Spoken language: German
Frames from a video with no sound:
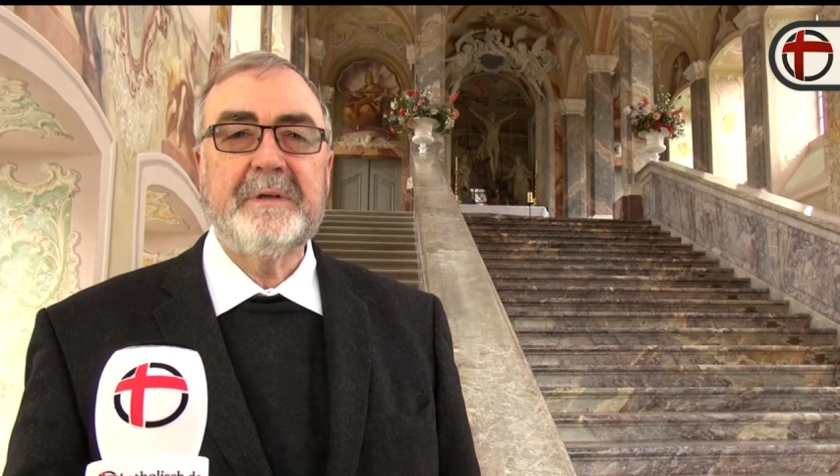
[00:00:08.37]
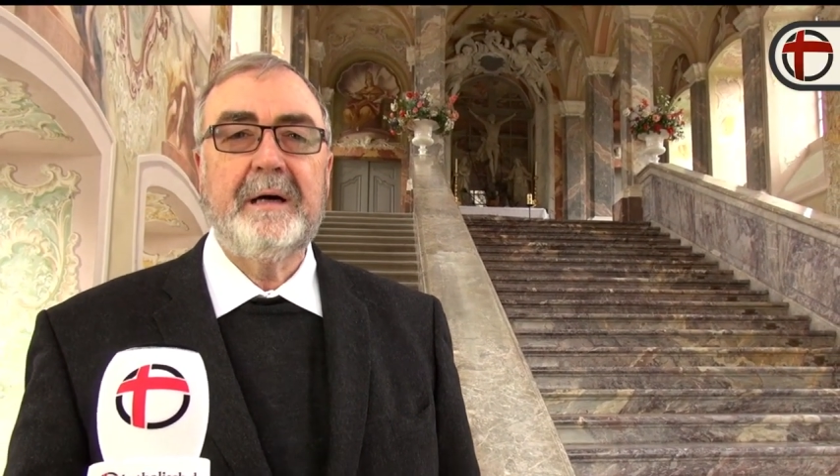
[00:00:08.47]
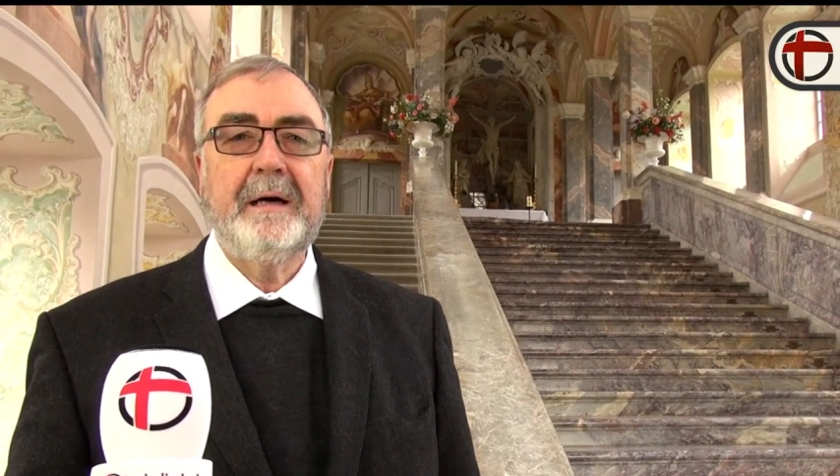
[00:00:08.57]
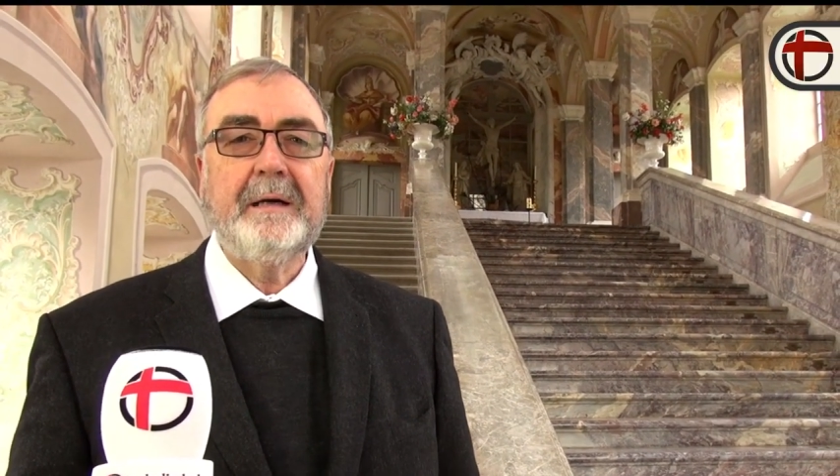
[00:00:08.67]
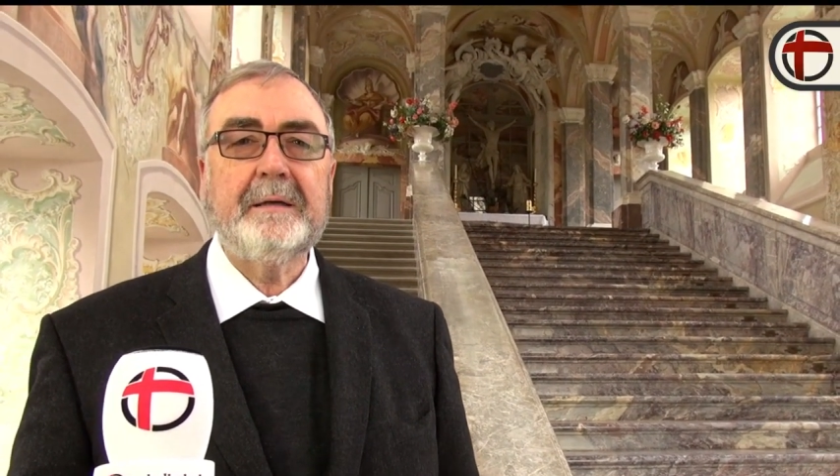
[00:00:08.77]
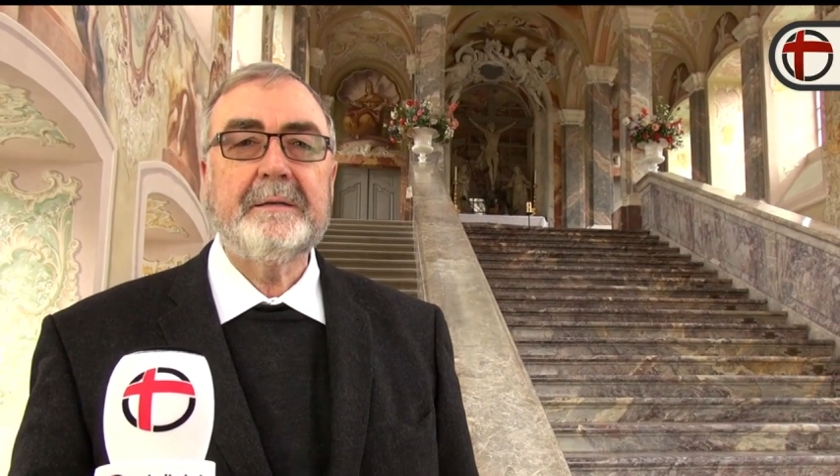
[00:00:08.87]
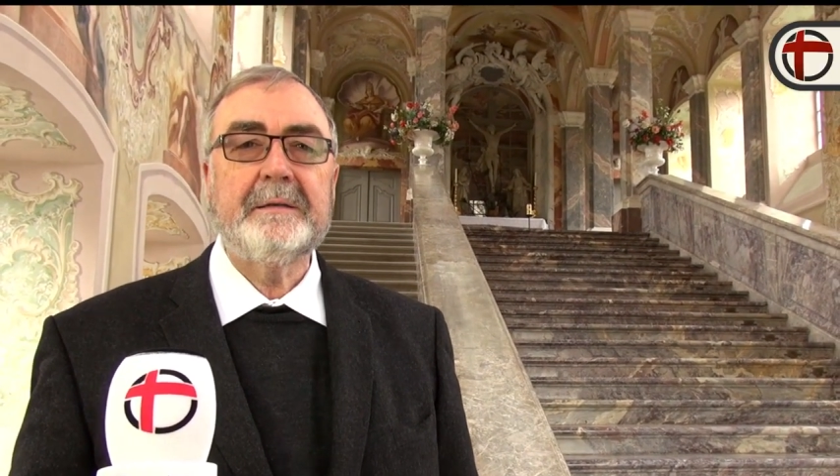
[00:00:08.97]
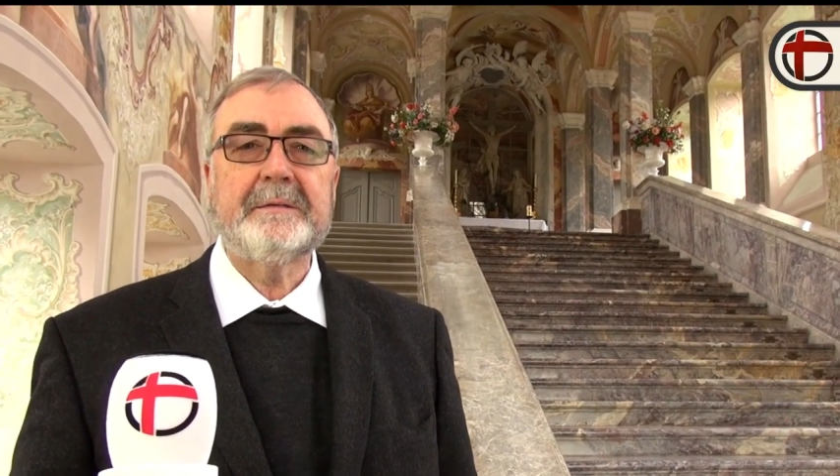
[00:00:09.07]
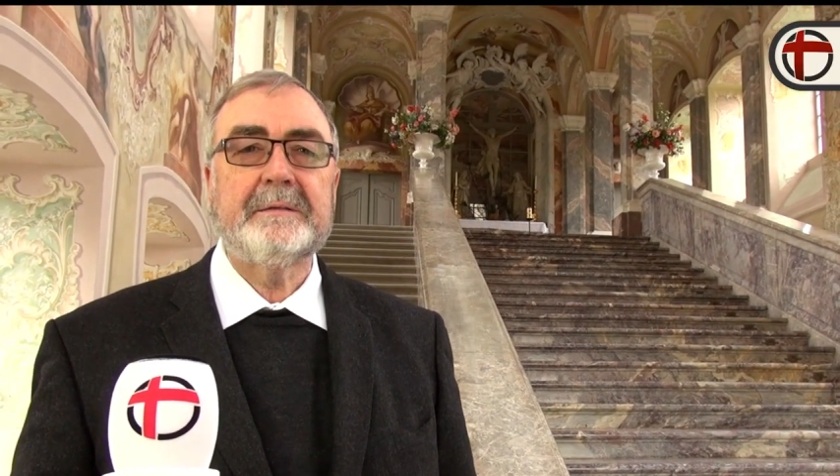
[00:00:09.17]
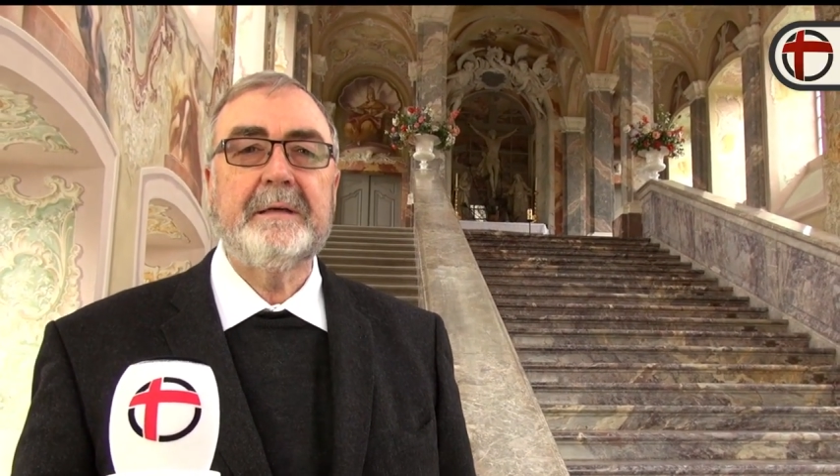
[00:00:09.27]
Tag
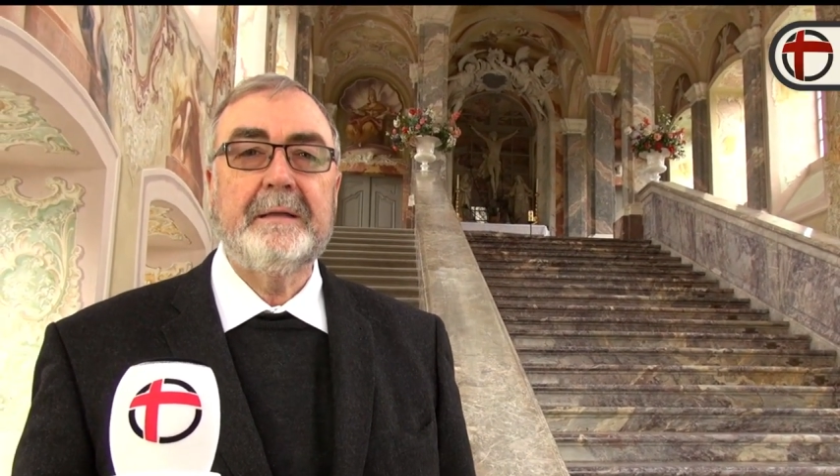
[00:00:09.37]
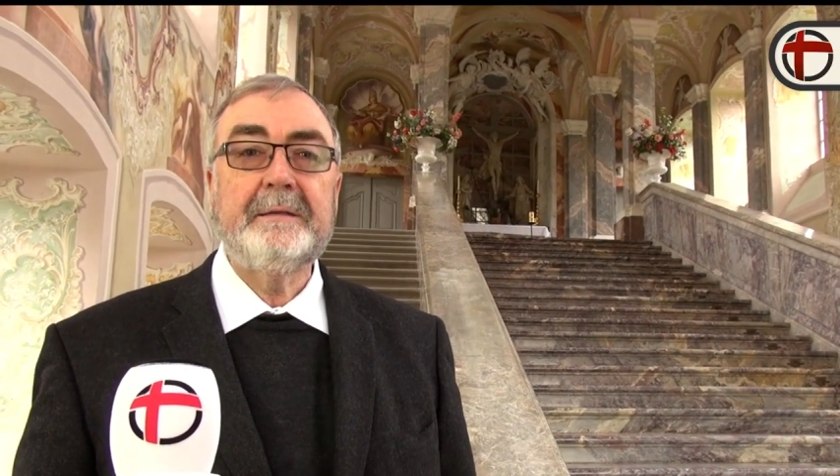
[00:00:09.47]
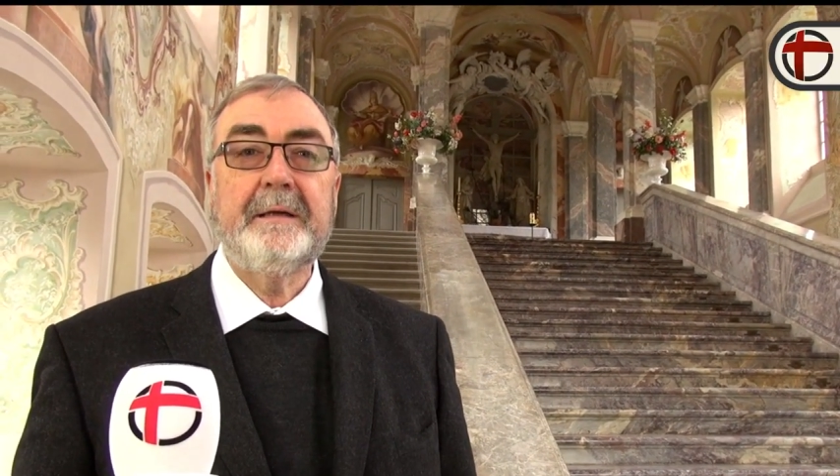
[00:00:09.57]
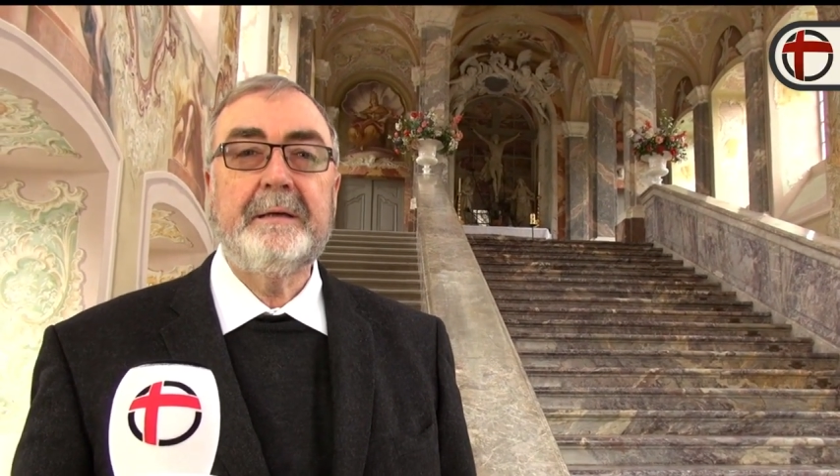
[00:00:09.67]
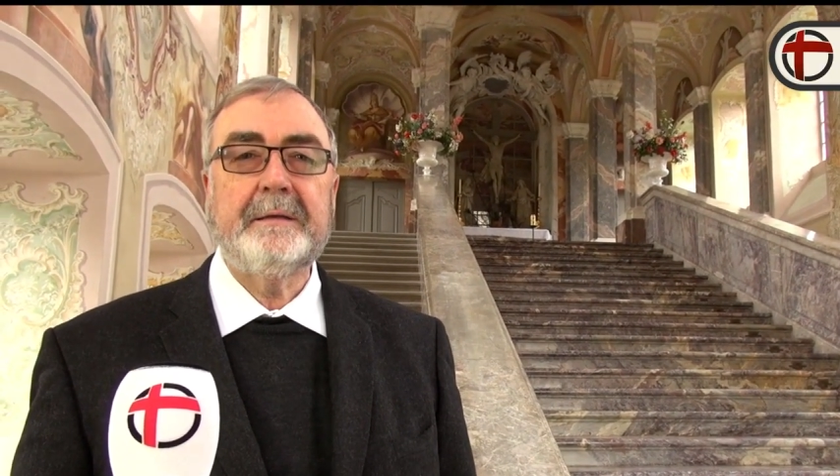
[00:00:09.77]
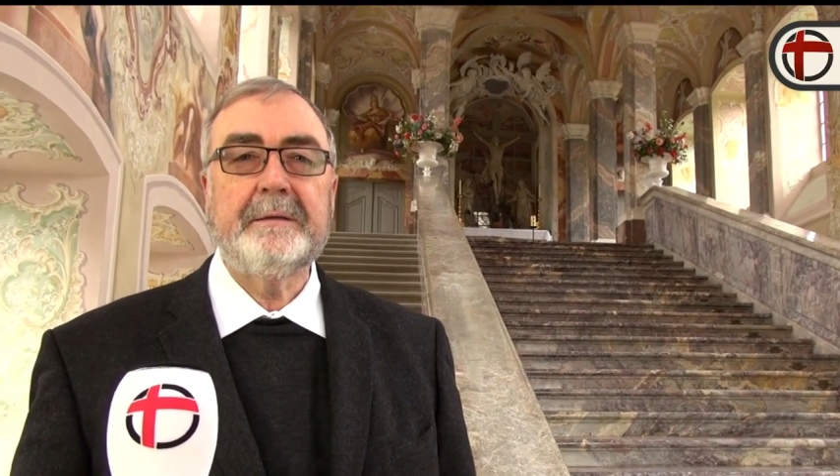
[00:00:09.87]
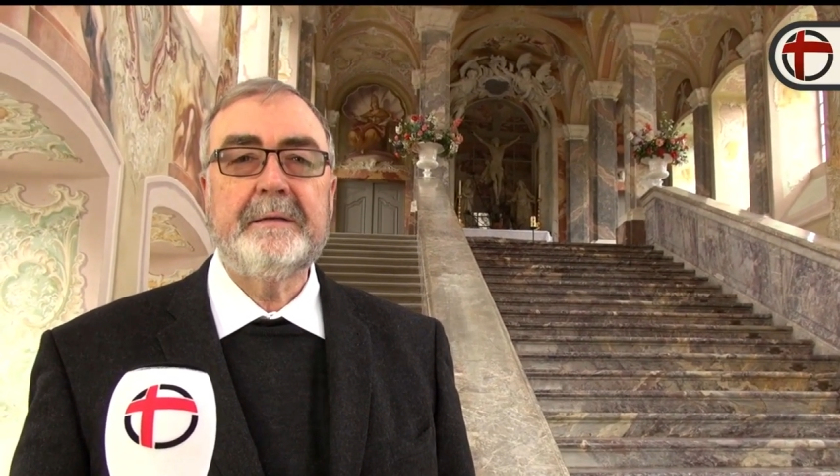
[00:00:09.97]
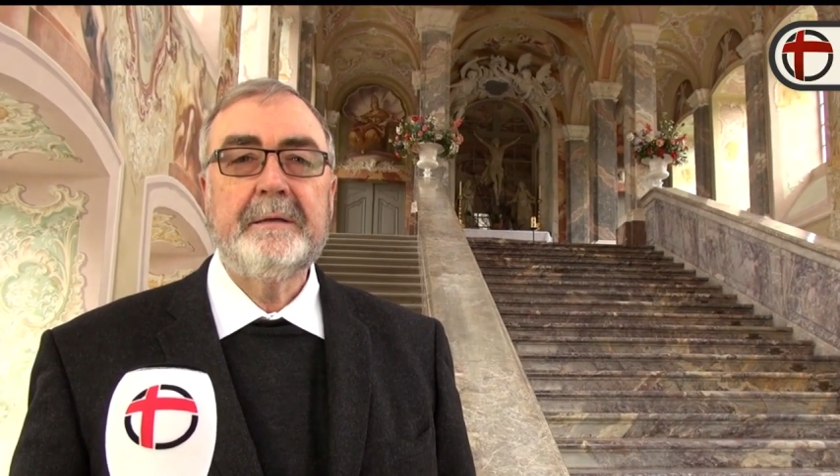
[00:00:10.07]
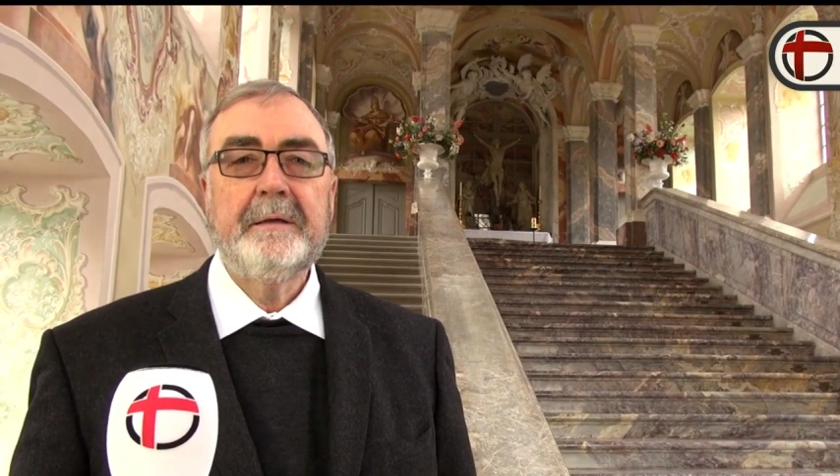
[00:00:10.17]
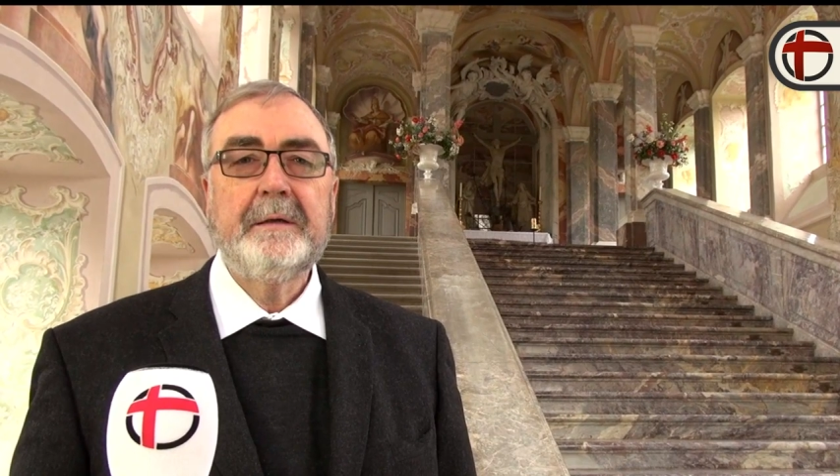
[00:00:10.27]
das Andenken